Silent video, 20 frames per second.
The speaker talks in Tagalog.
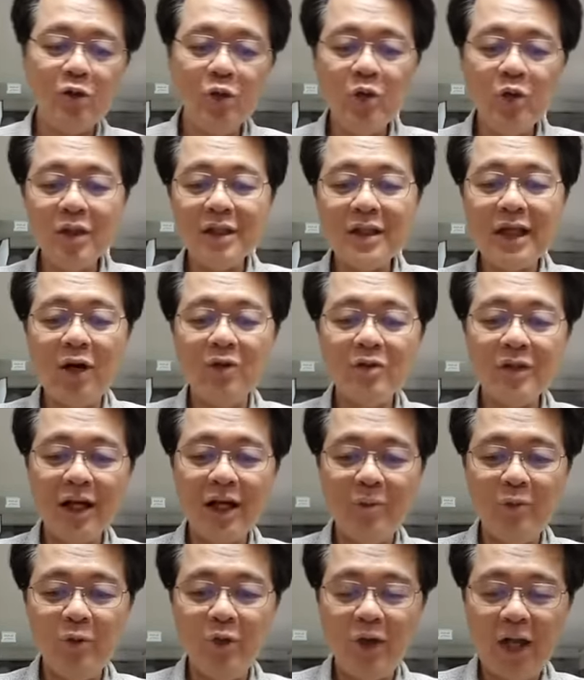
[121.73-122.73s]
Cool down
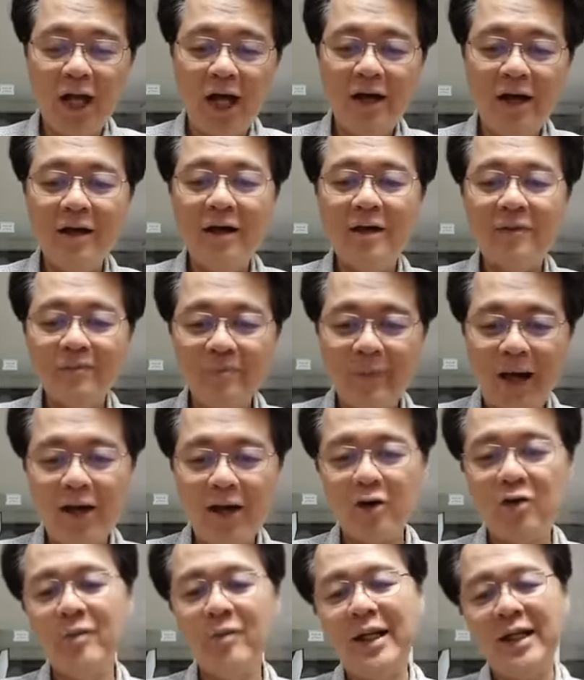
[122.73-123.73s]
ka muna
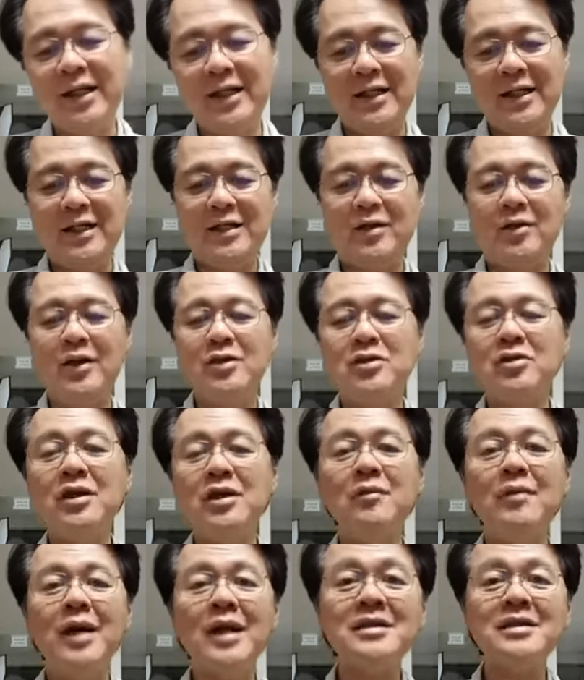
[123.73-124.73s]
bago maliligo. Ito
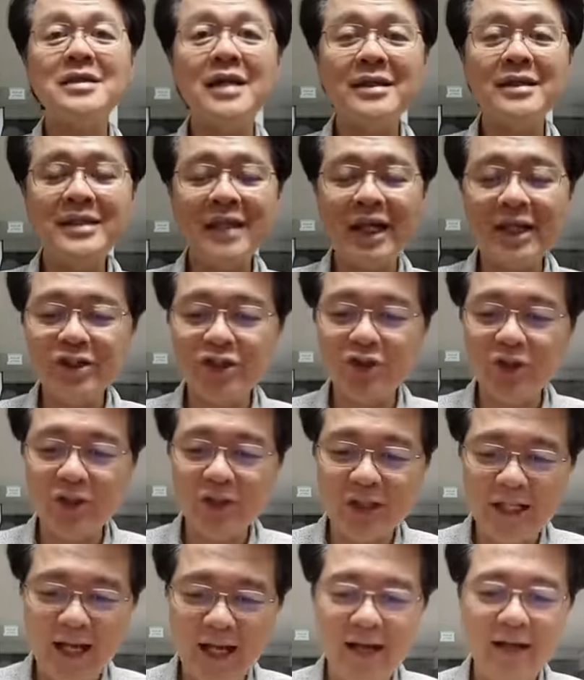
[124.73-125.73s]
naman,
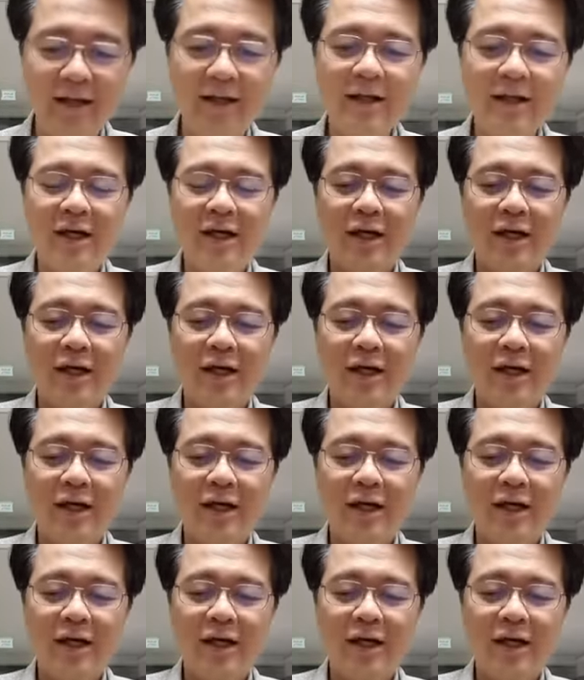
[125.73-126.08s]
suggestion lang.